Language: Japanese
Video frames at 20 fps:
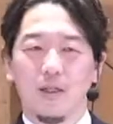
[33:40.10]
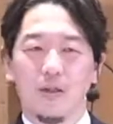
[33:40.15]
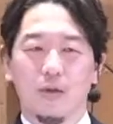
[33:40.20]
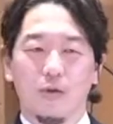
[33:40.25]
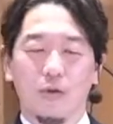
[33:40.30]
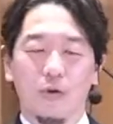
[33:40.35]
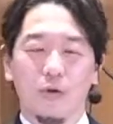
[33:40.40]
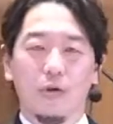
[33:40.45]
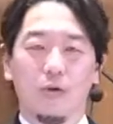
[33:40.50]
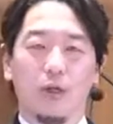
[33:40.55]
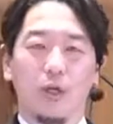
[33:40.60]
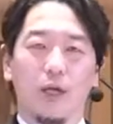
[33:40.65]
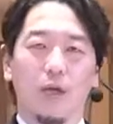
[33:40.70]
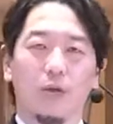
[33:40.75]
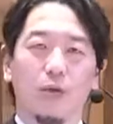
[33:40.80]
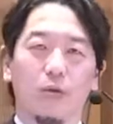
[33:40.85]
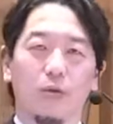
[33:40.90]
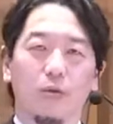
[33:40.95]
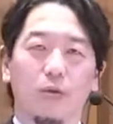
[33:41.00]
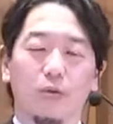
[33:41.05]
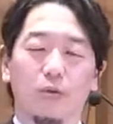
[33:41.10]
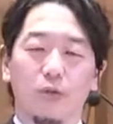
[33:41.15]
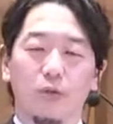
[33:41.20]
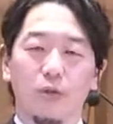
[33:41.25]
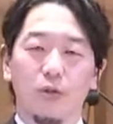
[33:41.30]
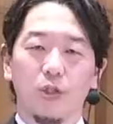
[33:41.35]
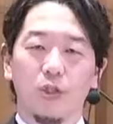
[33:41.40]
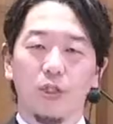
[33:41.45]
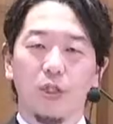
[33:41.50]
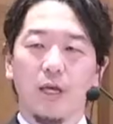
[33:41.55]
という警告と
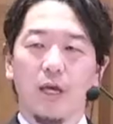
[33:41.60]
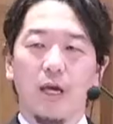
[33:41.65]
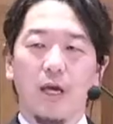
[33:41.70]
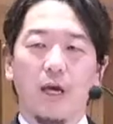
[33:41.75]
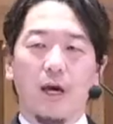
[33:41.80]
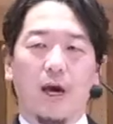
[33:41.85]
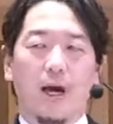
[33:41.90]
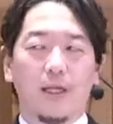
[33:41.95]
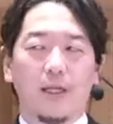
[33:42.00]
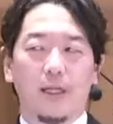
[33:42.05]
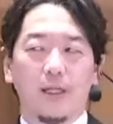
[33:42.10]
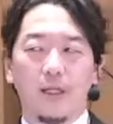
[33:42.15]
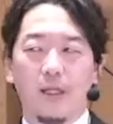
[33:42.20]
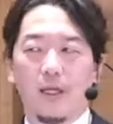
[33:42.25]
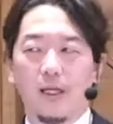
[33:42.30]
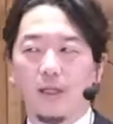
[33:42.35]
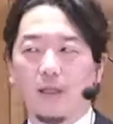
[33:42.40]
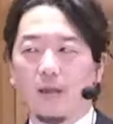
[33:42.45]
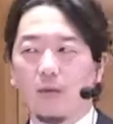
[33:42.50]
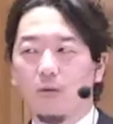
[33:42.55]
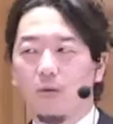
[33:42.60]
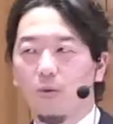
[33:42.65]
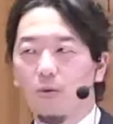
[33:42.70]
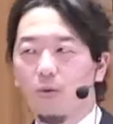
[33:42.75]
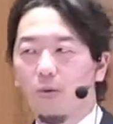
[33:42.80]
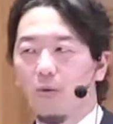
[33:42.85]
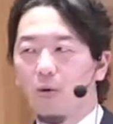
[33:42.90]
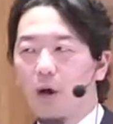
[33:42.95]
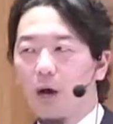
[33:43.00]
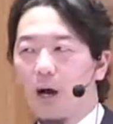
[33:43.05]
同時にあなた方のこ
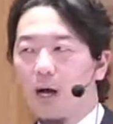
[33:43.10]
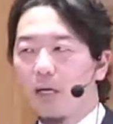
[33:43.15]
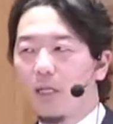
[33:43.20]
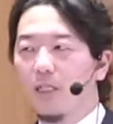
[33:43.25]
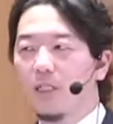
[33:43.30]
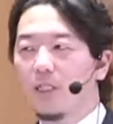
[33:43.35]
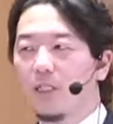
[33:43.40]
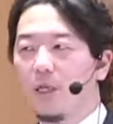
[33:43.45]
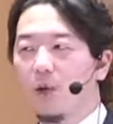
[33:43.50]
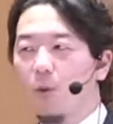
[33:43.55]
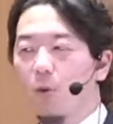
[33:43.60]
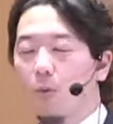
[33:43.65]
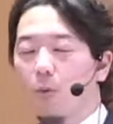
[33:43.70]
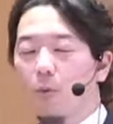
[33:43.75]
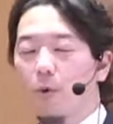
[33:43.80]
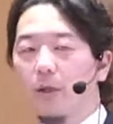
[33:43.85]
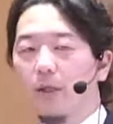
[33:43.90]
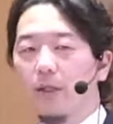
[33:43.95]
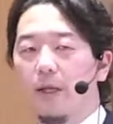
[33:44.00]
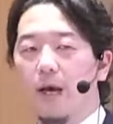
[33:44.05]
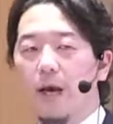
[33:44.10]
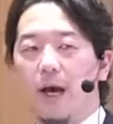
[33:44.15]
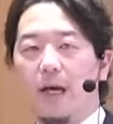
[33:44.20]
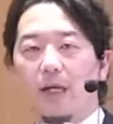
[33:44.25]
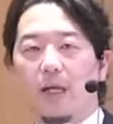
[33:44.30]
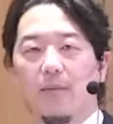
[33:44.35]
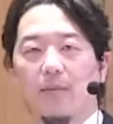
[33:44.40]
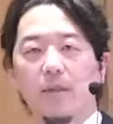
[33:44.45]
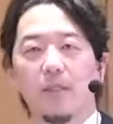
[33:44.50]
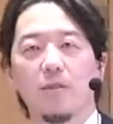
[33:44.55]
とを愛して覚えて
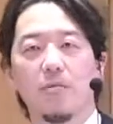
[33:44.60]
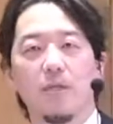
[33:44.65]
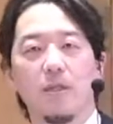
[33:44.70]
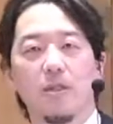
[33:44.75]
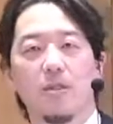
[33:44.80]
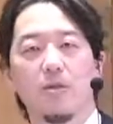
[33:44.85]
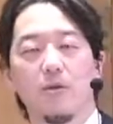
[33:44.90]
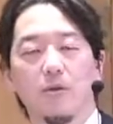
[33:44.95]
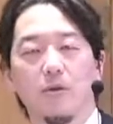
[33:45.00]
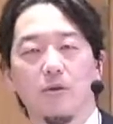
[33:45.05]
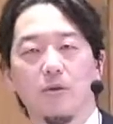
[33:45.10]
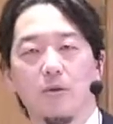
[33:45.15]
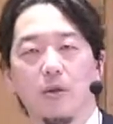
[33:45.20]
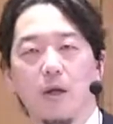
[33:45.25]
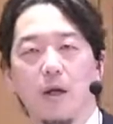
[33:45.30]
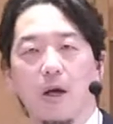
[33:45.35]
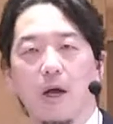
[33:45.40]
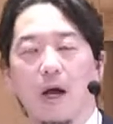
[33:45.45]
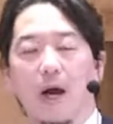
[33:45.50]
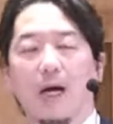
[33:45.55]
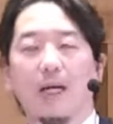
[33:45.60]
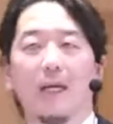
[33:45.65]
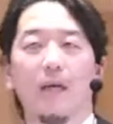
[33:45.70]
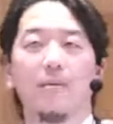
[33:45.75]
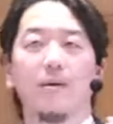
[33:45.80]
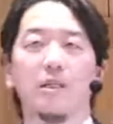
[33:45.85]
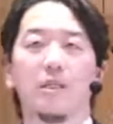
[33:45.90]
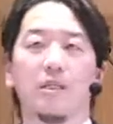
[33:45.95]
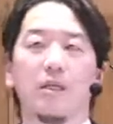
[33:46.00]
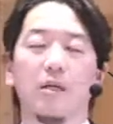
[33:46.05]
励ましますよ
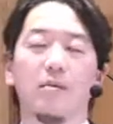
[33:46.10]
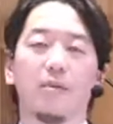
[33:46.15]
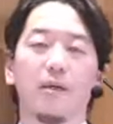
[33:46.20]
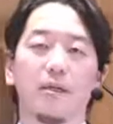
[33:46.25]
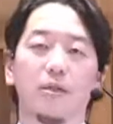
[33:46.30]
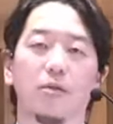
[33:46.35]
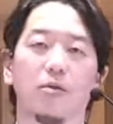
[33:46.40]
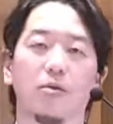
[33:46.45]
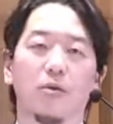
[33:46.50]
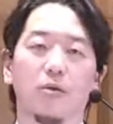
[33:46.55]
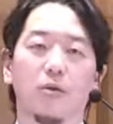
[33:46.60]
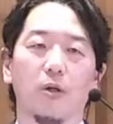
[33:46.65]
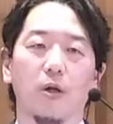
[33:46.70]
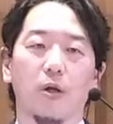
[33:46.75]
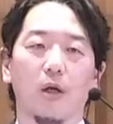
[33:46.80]
励ましていますよ